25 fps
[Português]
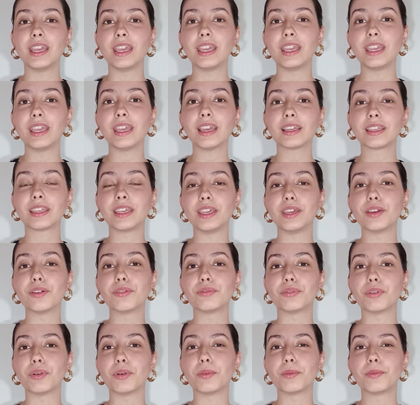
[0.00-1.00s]
E aqui eu
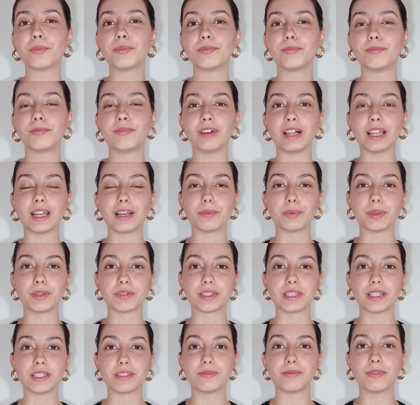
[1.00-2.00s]
vou falar para
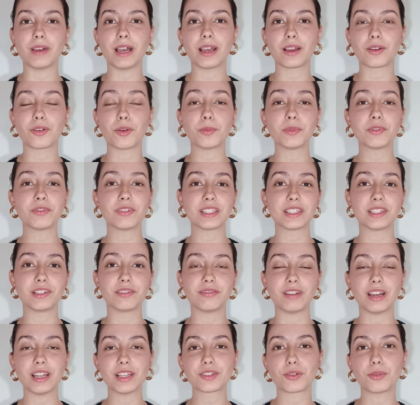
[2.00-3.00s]
vocês como fazer
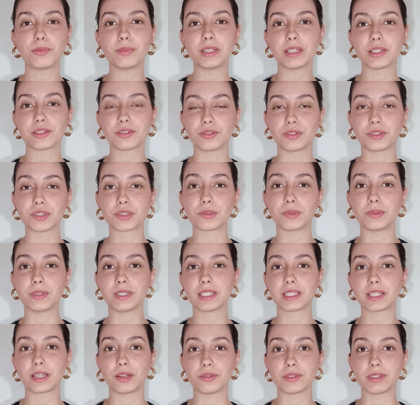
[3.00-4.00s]
várias combinações com
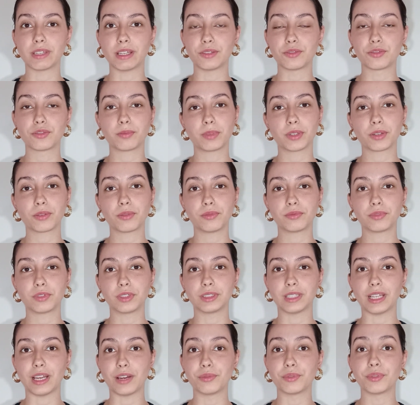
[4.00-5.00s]
esse calçado super
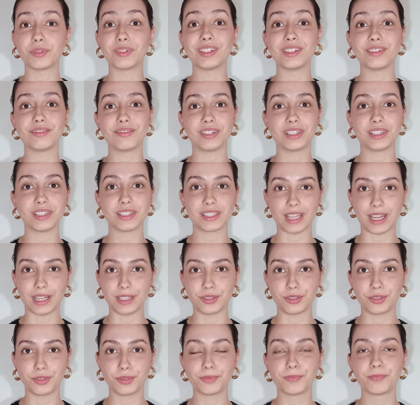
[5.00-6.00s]
confortável e
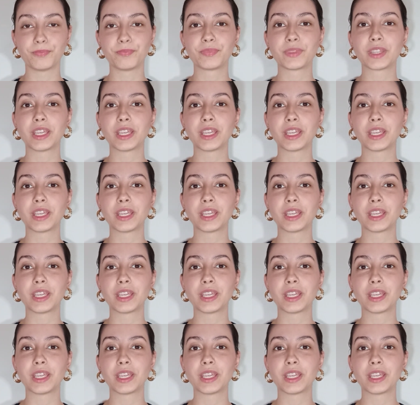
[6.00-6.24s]
versátil.